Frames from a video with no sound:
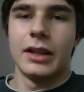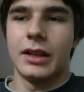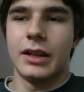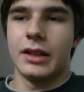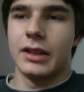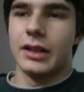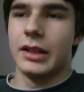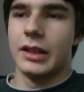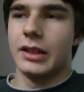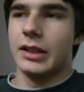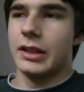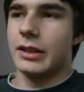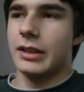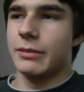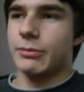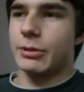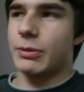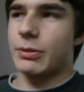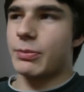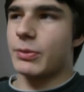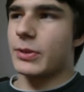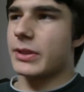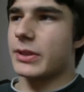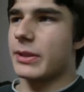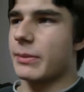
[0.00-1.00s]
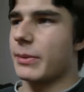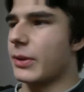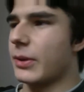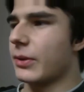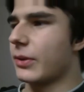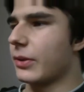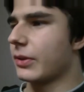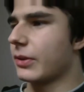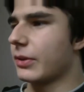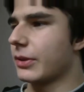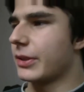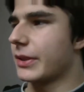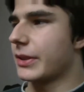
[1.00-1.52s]
Ähm, ich muss aber
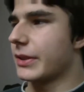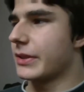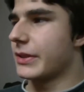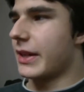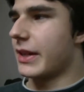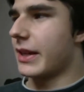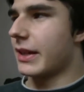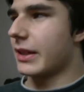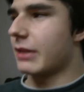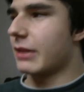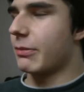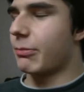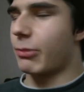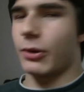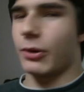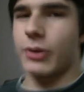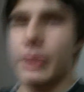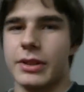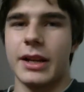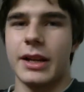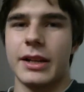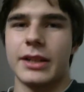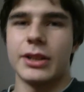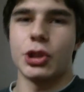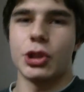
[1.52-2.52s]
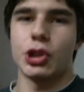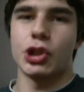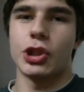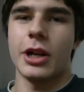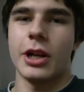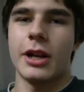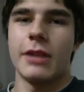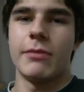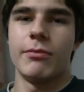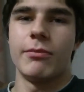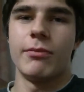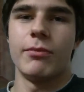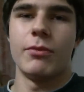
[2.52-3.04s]
euch sagen, ich bräuchte halt die
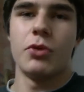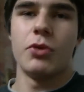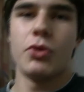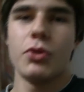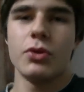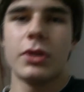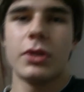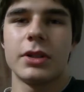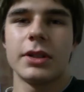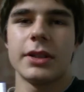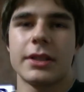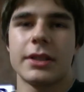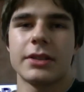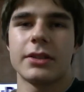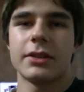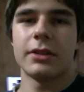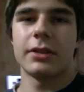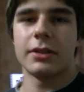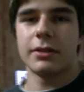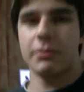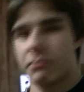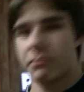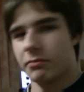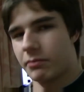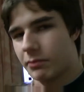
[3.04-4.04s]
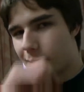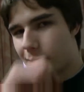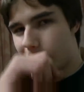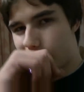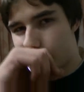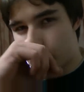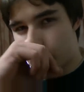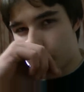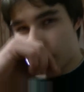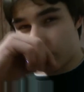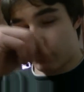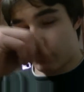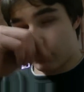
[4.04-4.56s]
Stellen möglichst
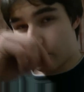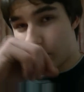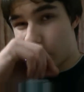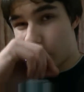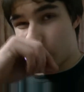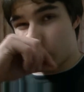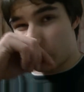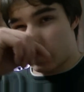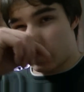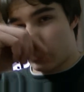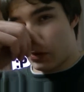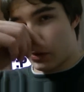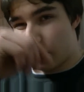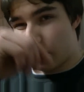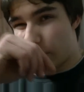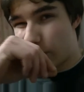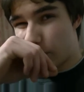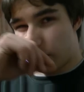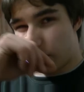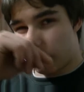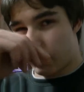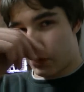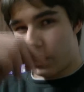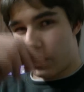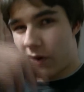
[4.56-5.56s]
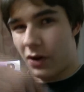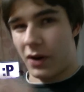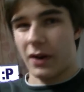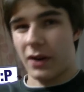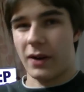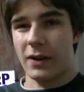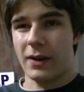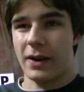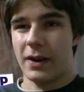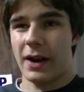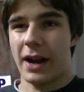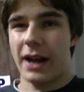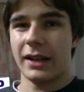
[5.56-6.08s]
noch
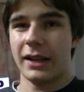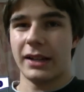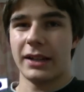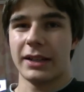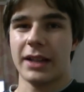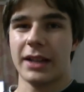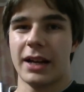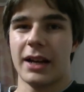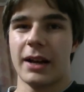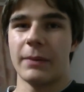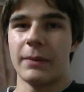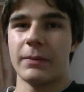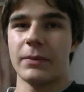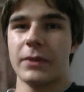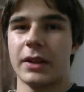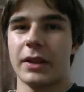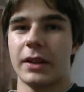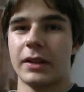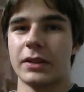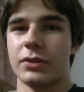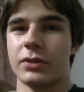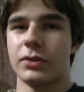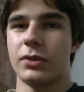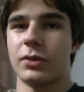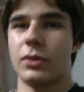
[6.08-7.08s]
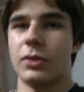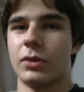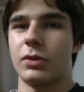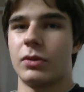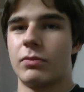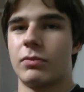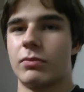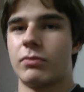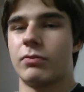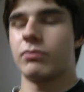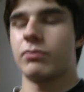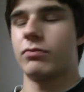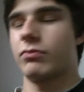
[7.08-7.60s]
vor Heiligabend, also
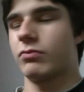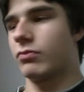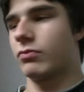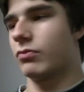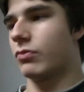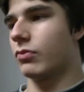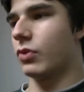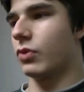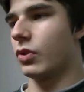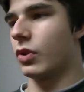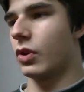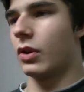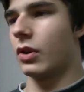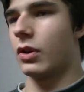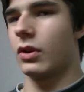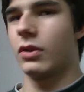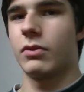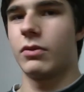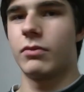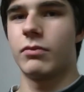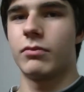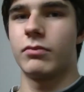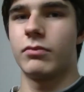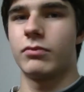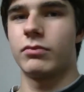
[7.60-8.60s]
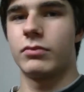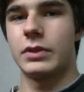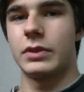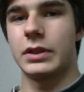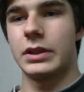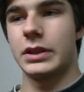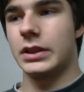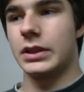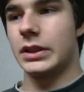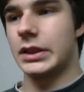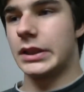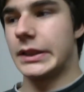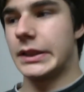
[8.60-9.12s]
ja,
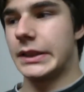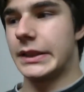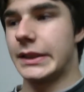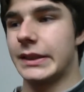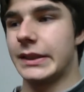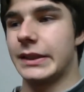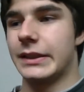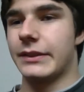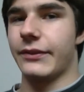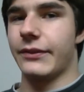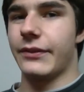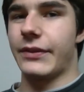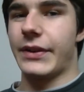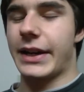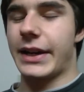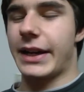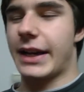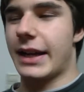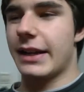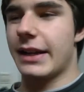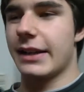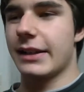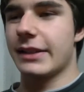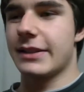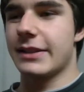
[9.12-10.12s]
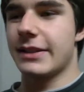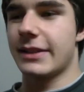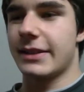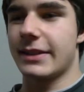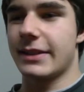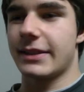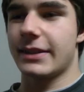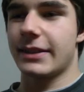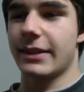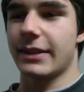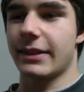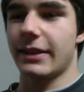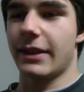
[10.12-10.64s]
wäre halt
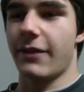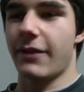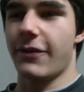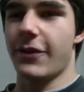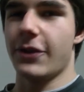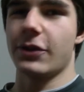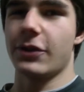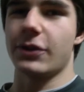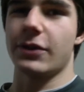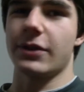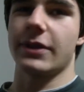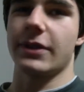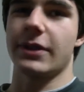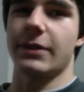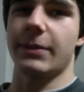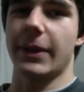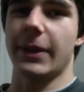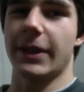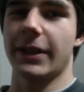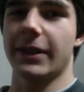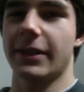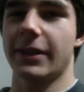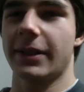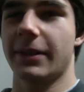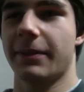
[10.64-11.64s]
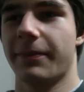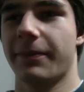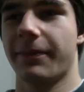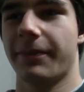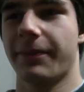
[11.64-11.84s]
erwünschenswert